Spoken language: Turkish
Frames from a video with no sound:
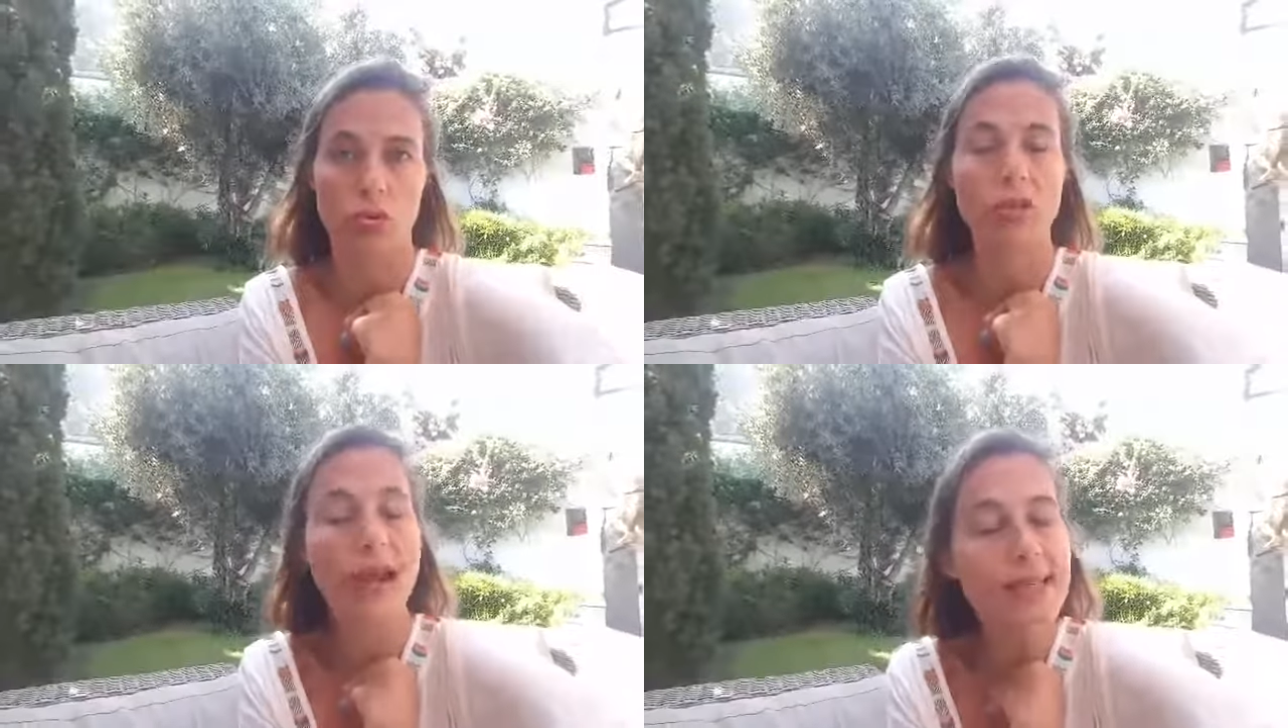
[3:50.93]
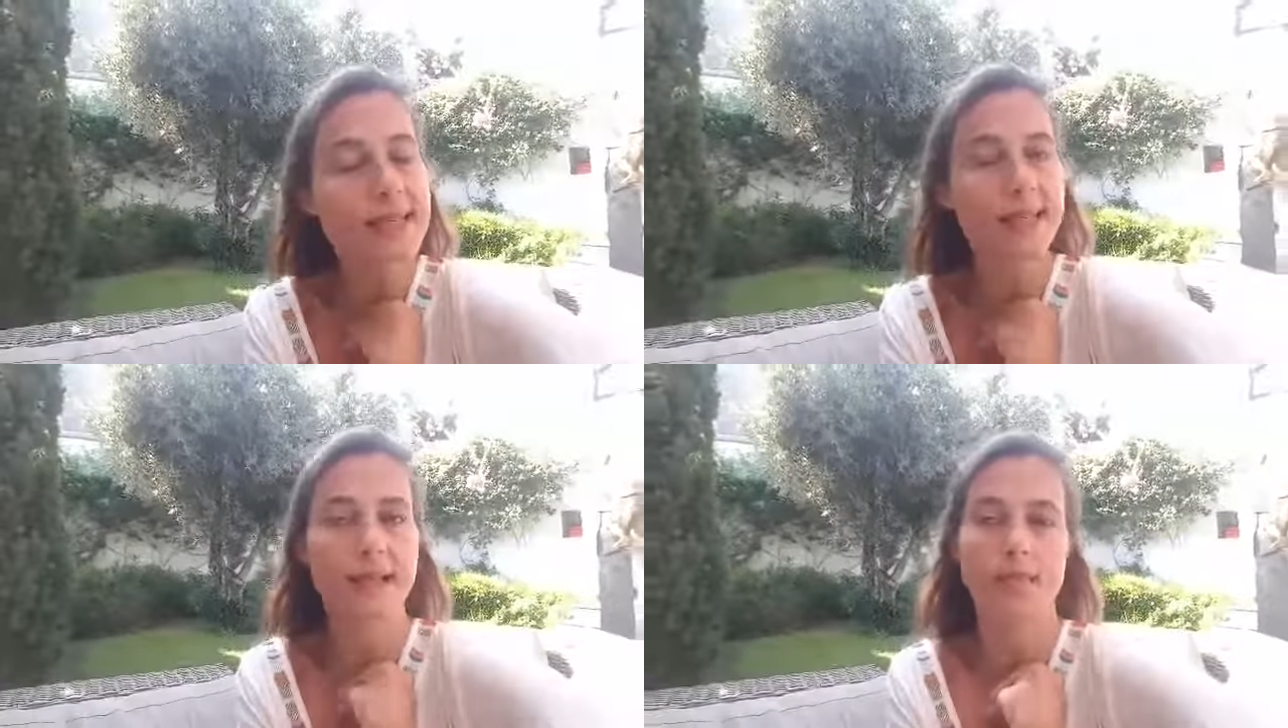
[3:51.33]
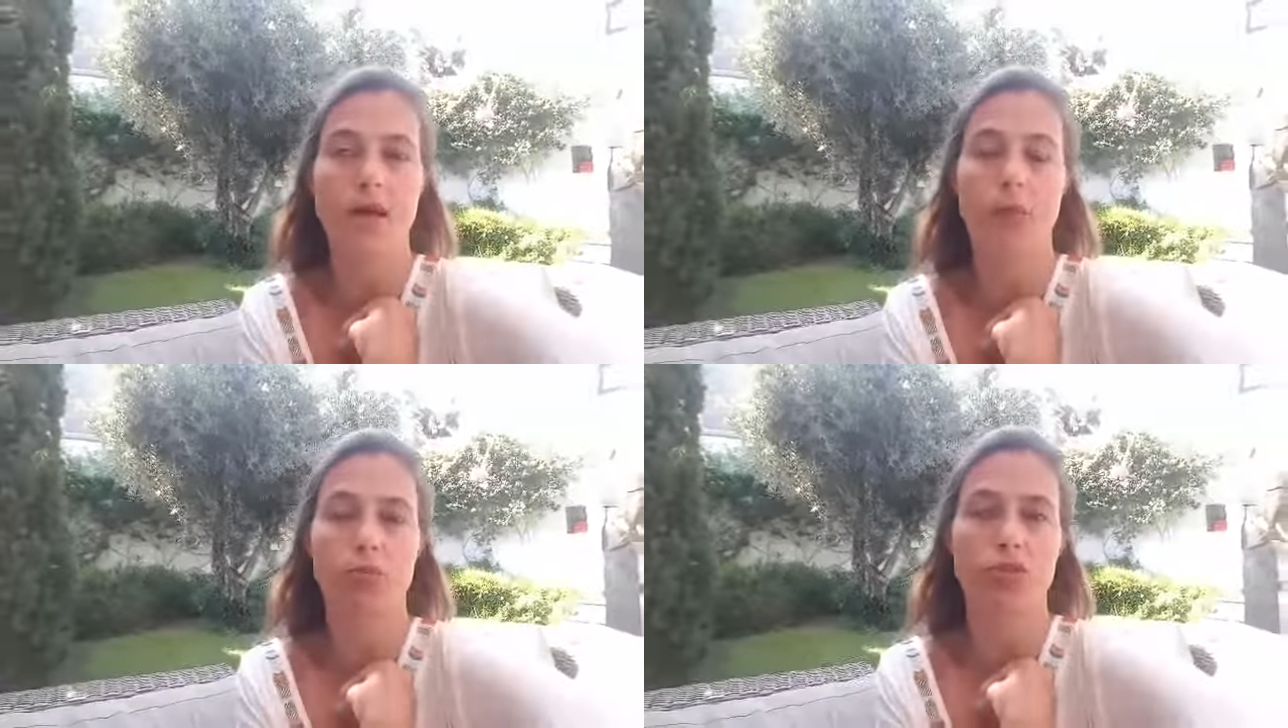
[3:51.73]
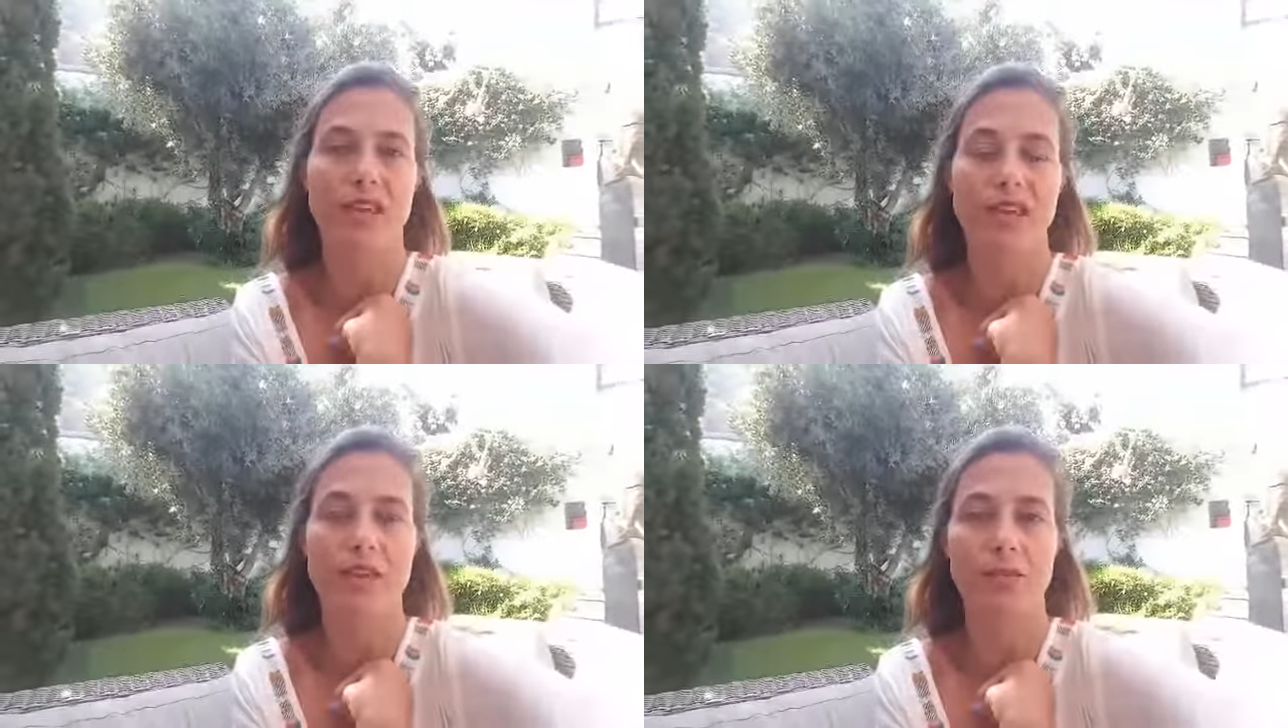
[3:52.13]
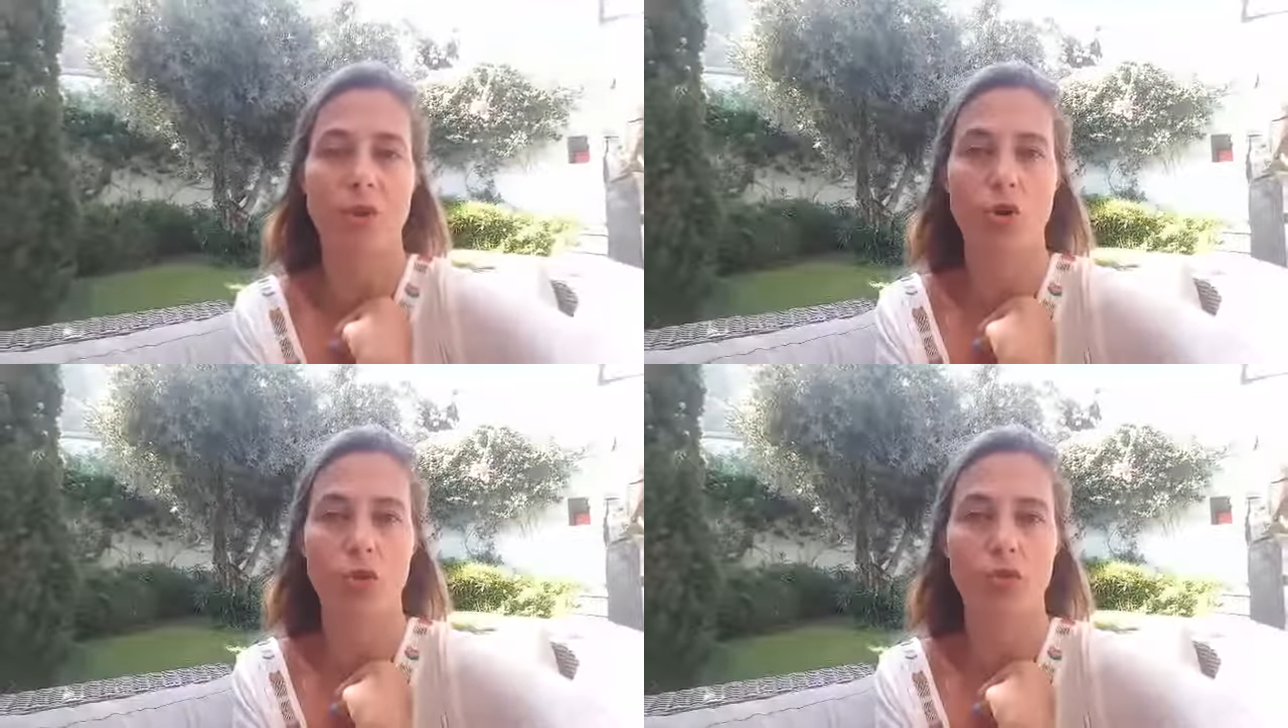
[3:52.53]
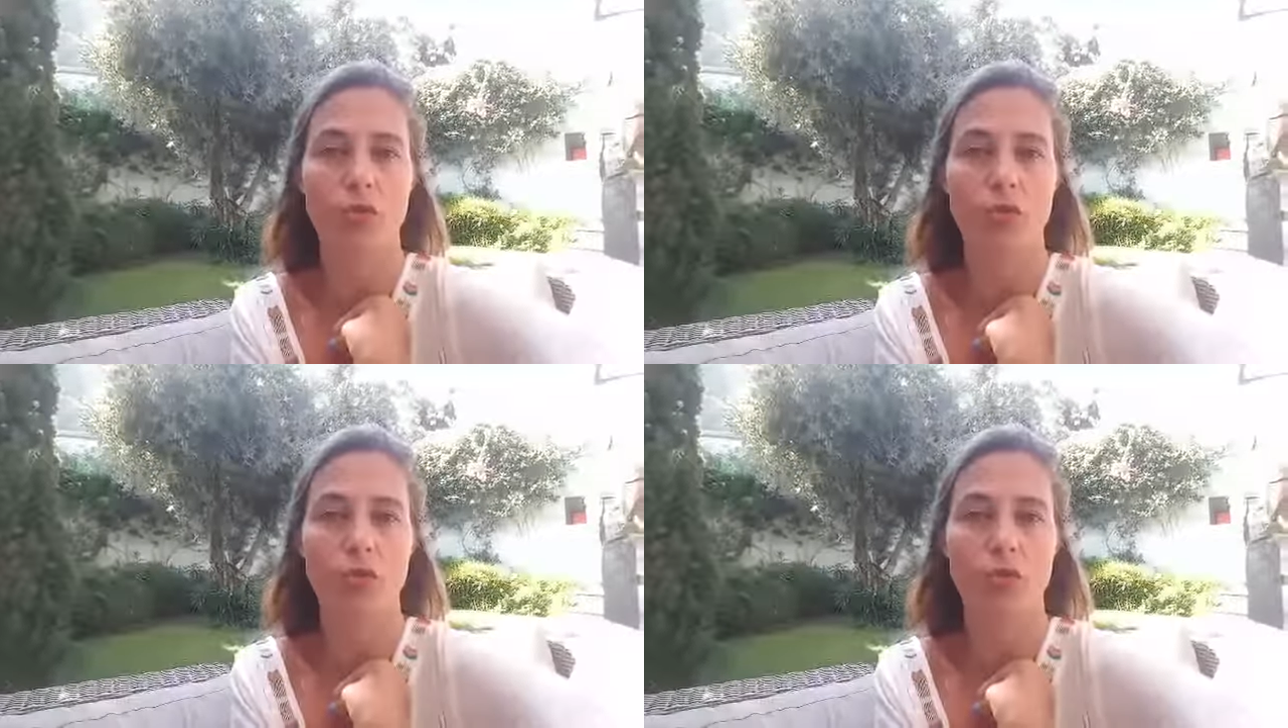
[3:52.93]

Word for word: Gerçekten ben bunu deneyimliyorum.